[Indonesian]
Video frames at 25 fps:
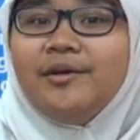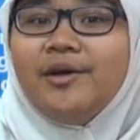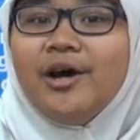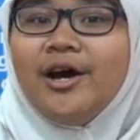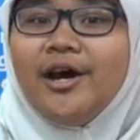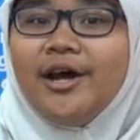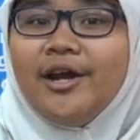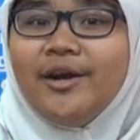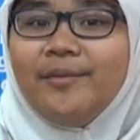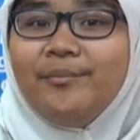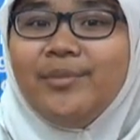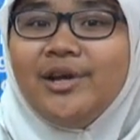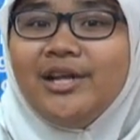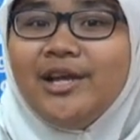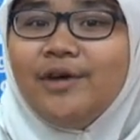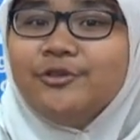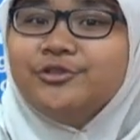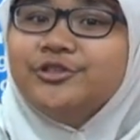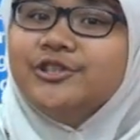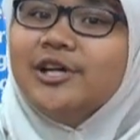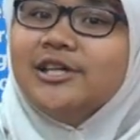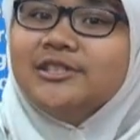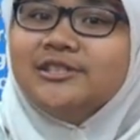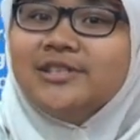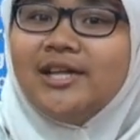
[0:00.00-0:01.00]
uh, beliau
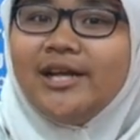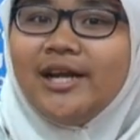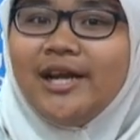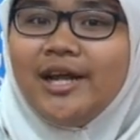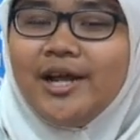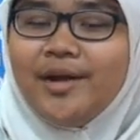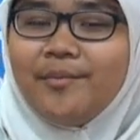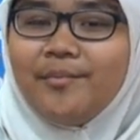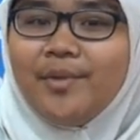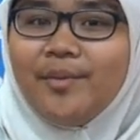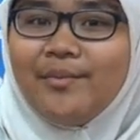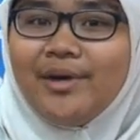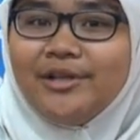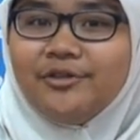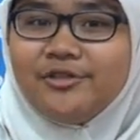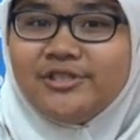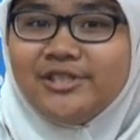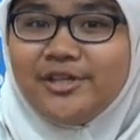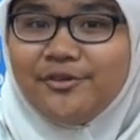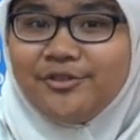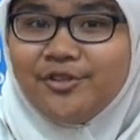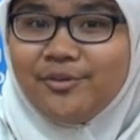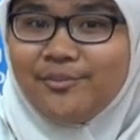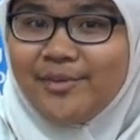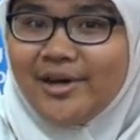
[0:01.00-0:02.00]
juga sering membantu
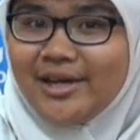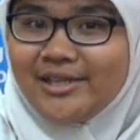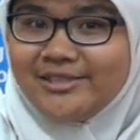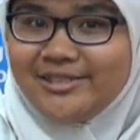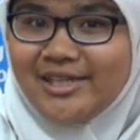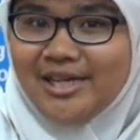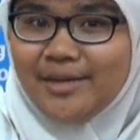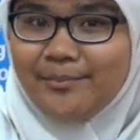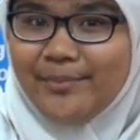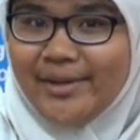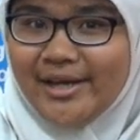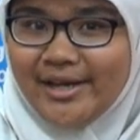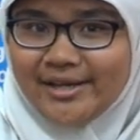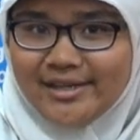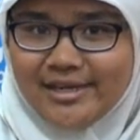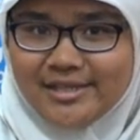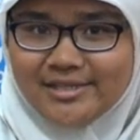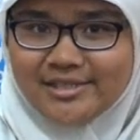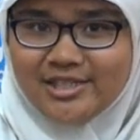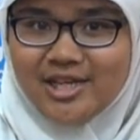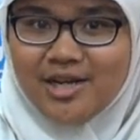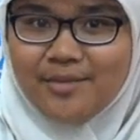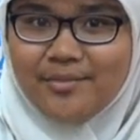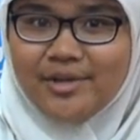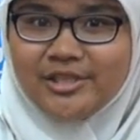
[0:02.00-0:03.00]
saya untuk mengerjakan PR dan
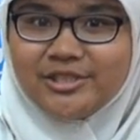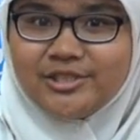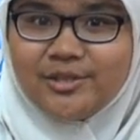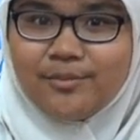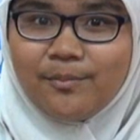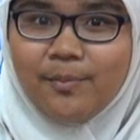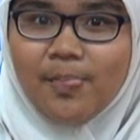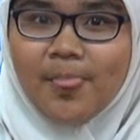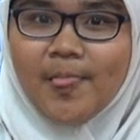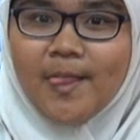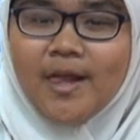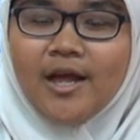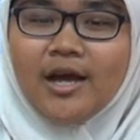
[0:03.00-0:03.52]
segala macam.